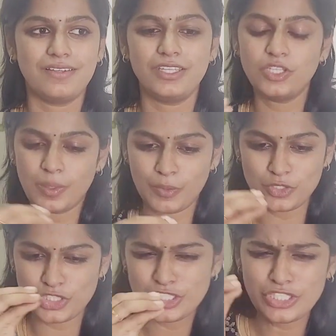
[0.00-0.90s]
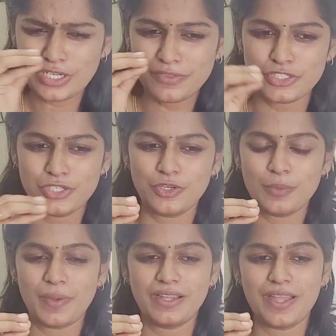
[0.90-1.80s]
இது நம்ம ஒரு சின்ன விஷயம்
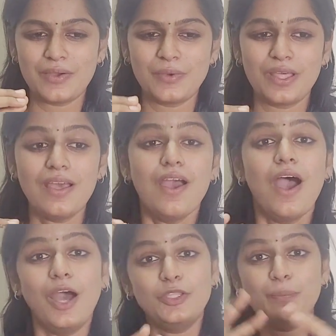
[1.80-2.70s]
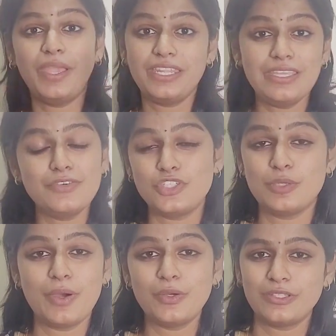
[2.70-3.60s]
ஒன்று பண்ணால் கூட அது பெரிய
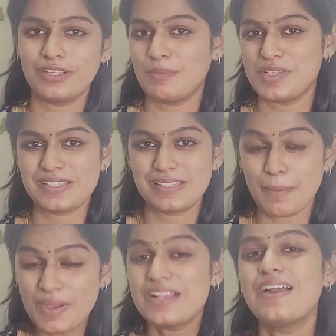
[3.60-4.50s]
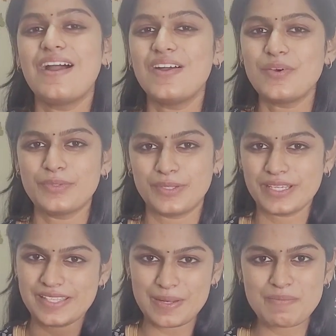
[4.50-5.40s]
விஷயமா ஒருத்தவங்க நமக்கு நமக்காக
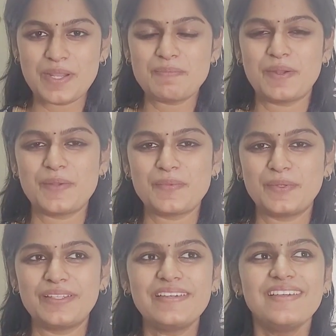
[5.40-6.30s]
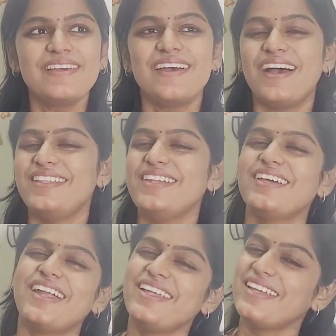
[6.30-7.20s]
ஒருத்தவங்க செலிப்ரேட் பண்ணும்போது
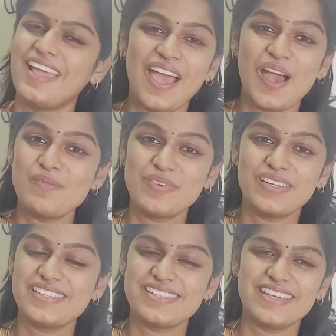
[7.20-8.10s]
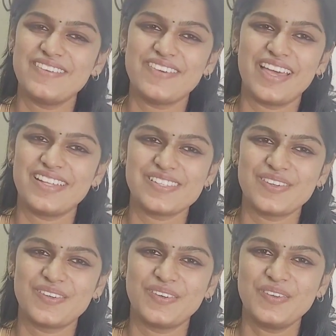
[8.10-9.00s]
அதில் கிடைக்கிற ஹாப்பினஸ்ஸே வேறு
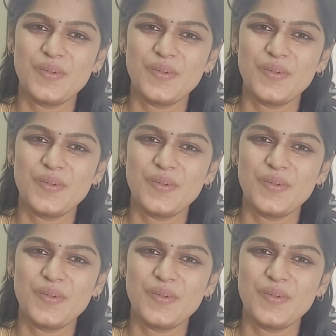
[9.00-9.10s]
சோகம்